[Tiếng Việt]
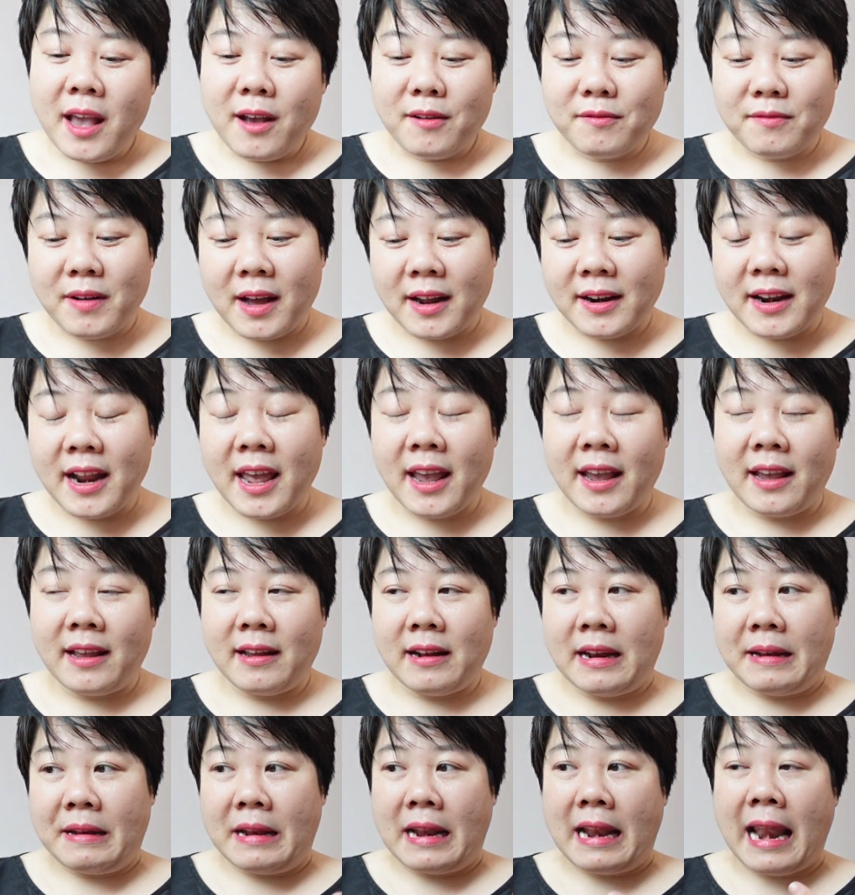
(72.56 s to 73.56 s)
Và để
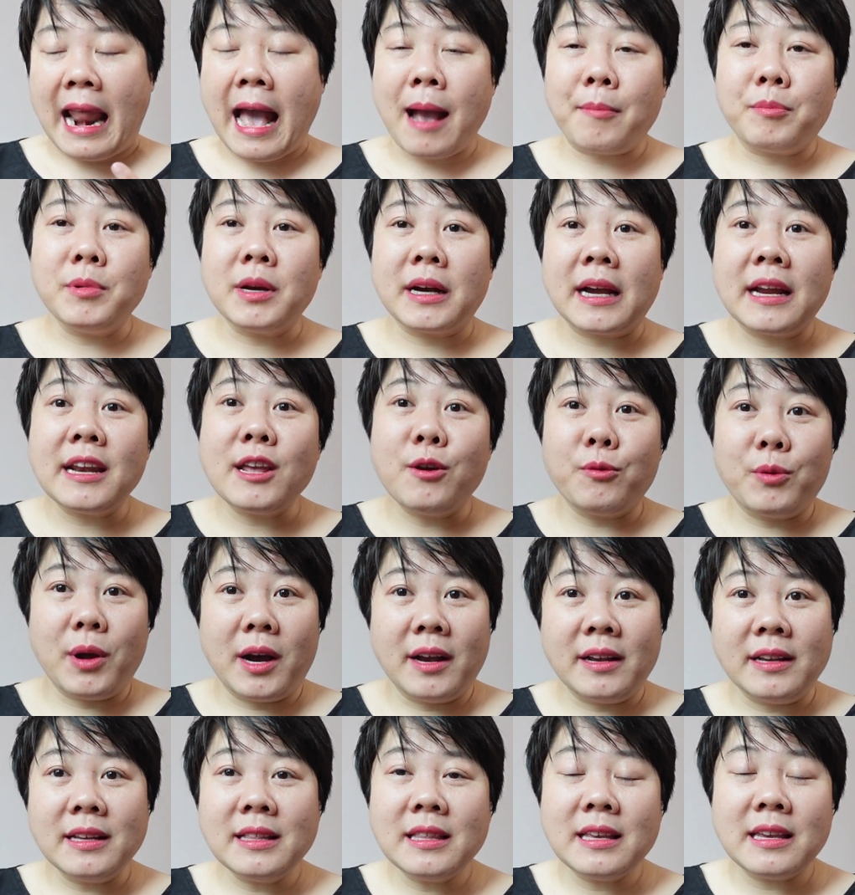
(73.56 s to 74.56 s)
làm được cái điều
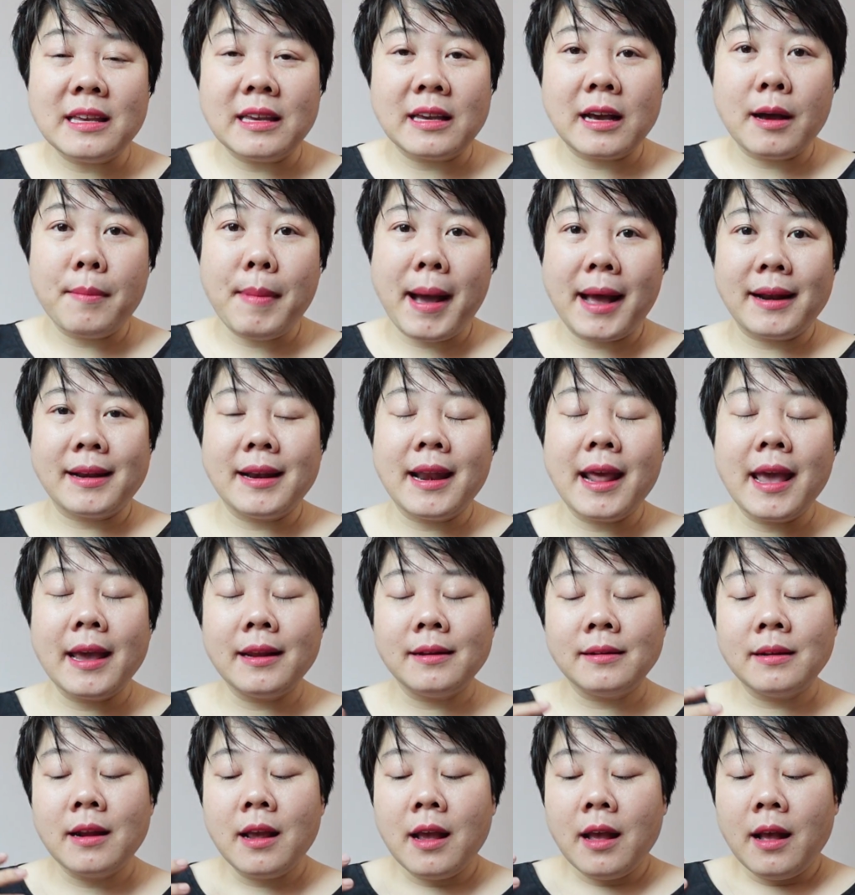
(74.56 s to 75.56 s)
đấy thì các bạn
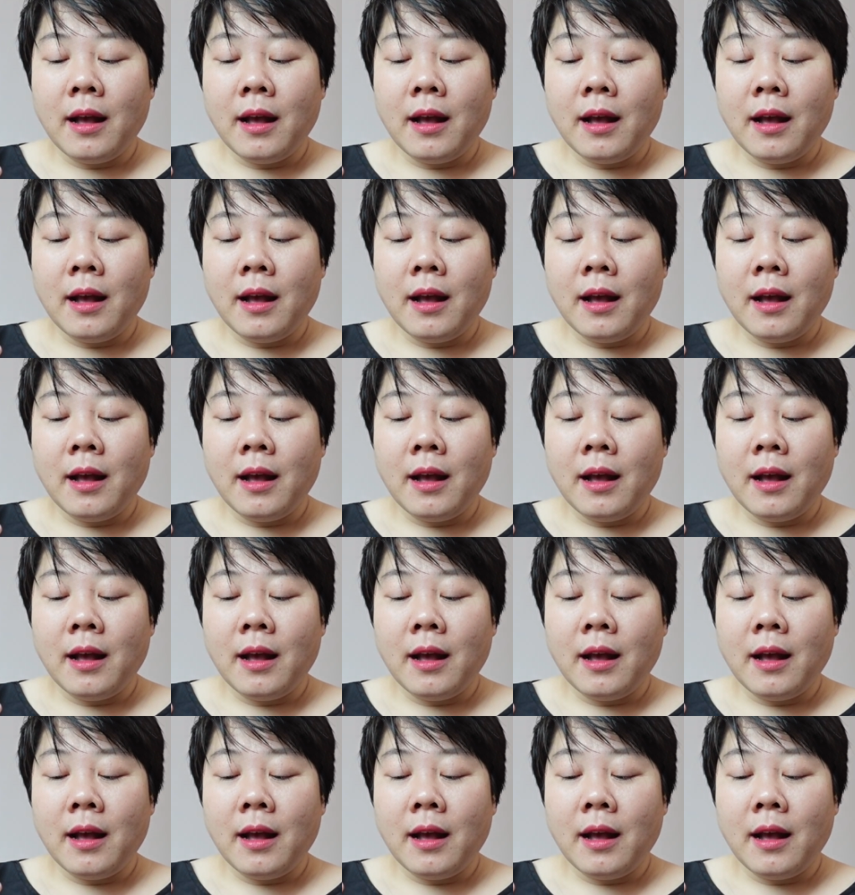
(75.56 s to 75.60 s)
nên